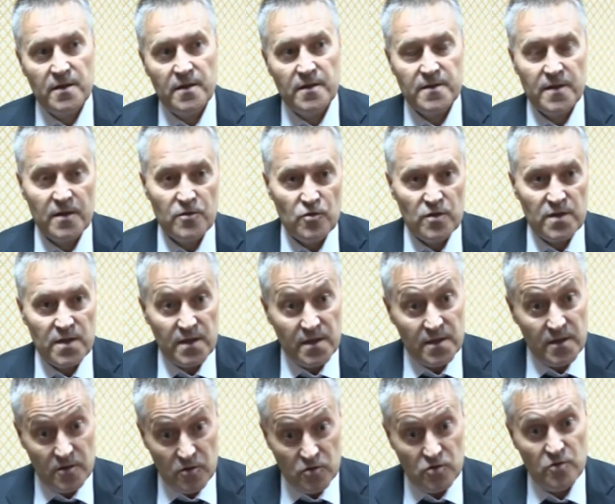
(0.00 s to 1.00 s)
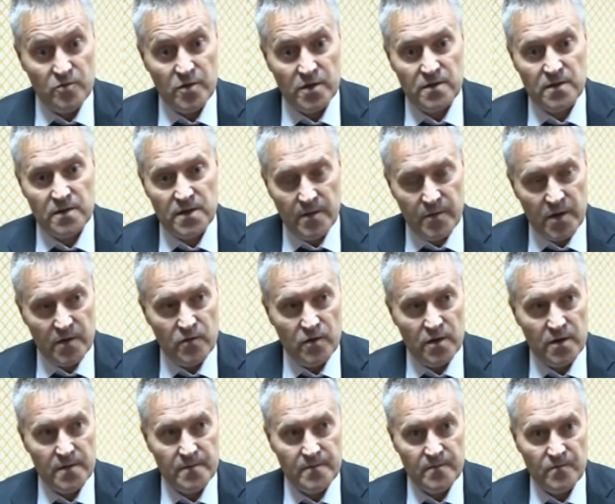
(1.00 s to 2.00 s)
с одной стороны, это должно быть
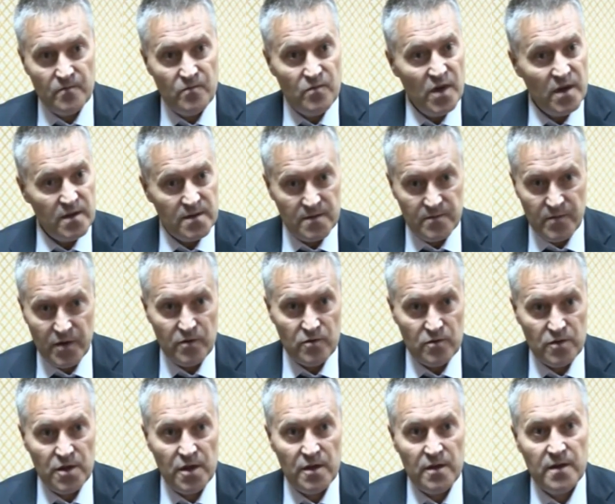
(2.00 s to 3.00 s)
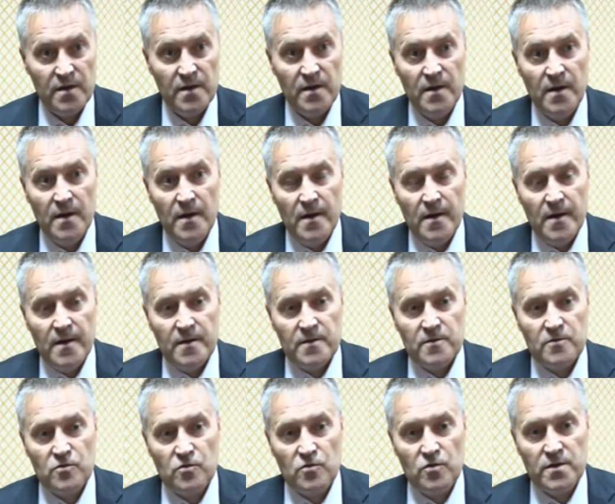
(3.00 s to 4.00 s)
добровольно, без принуждения. С
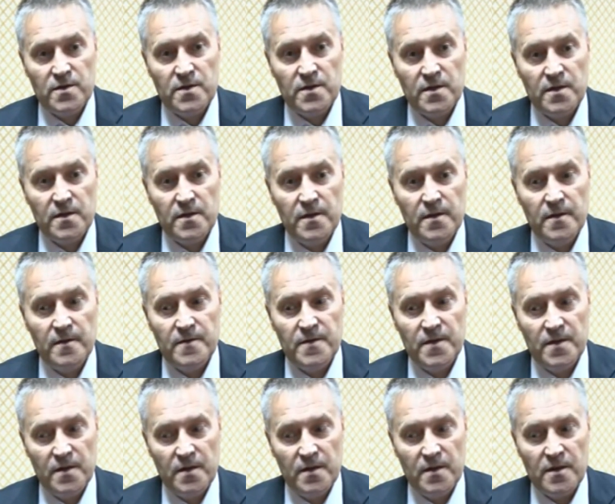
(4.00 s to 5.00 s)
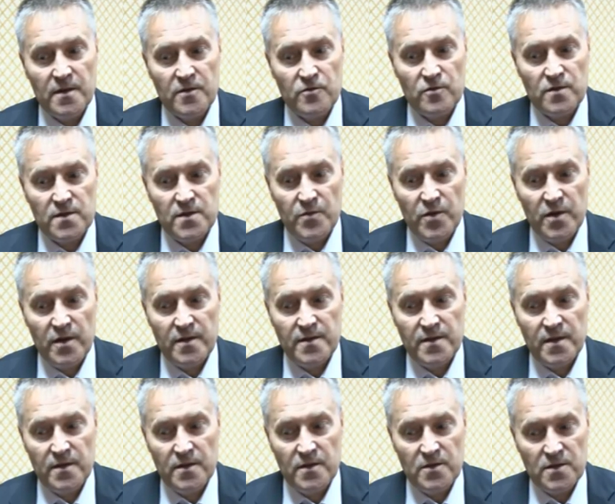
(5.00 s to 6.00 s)
другой стороны, те деньги, которые
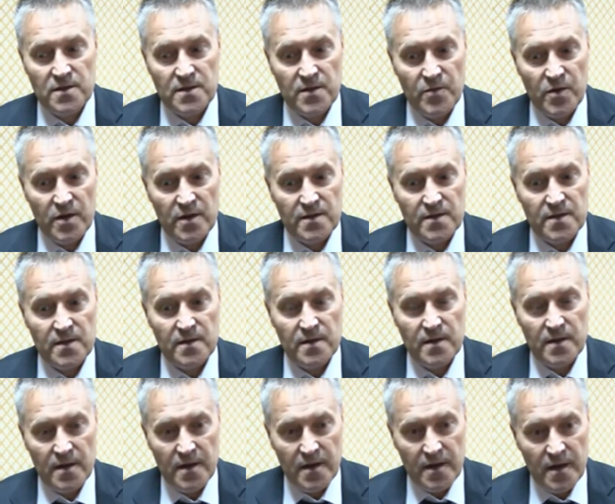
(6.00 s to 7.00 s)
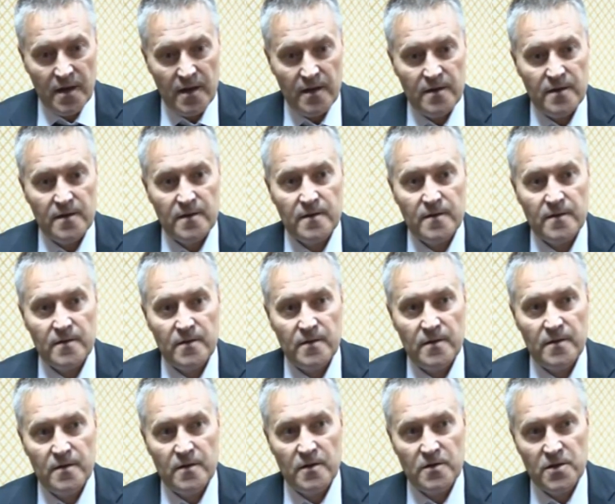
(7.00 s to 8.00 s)
собираются, они должны собираться легально.
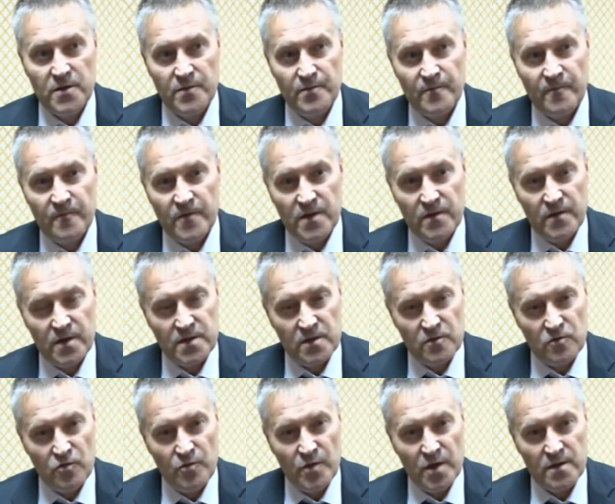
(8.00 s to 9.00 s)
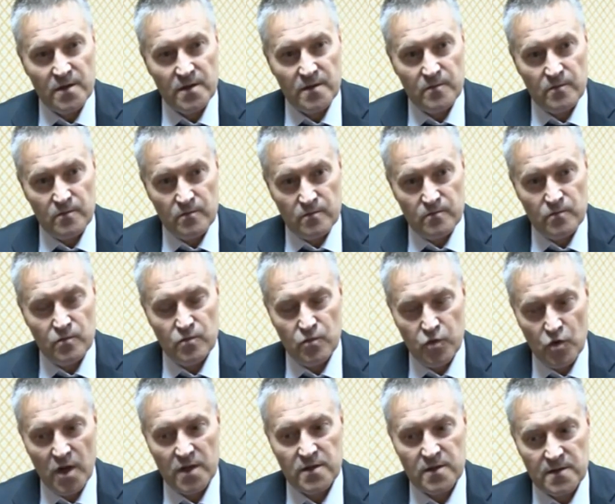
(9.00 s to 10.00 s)
И должны выдаваться документы
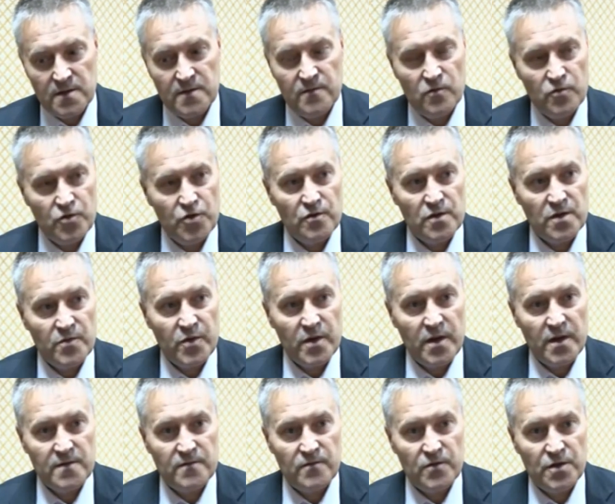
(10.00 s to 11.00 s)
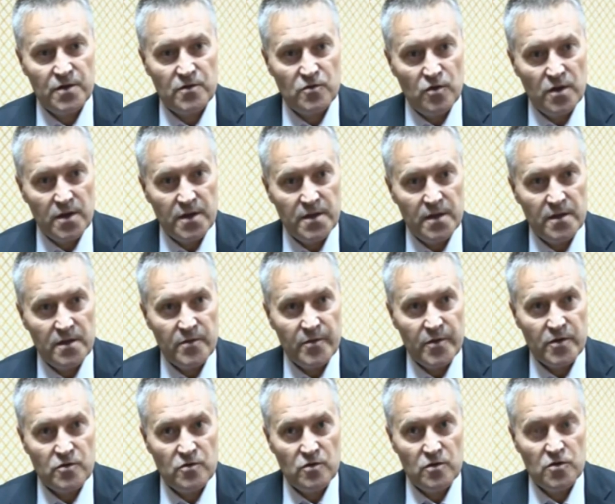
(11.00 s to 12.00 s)
бухгалтерского учета, показывающие, сколько денег
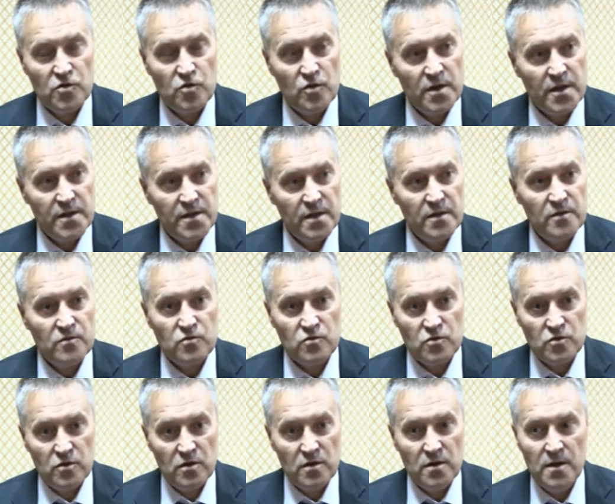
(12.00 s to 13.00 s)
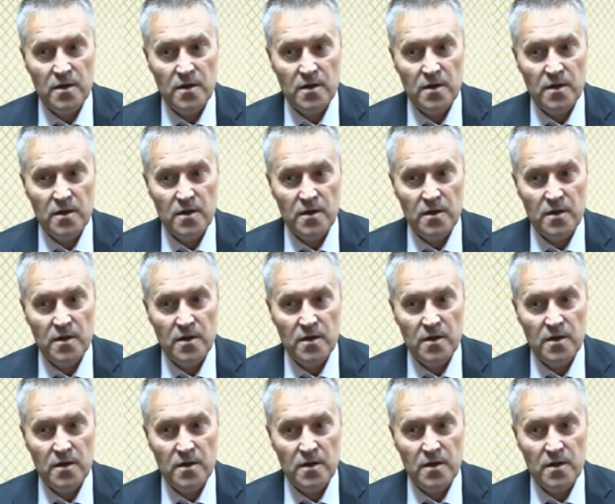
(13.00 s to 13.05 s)
пришло, сколько денег ушло,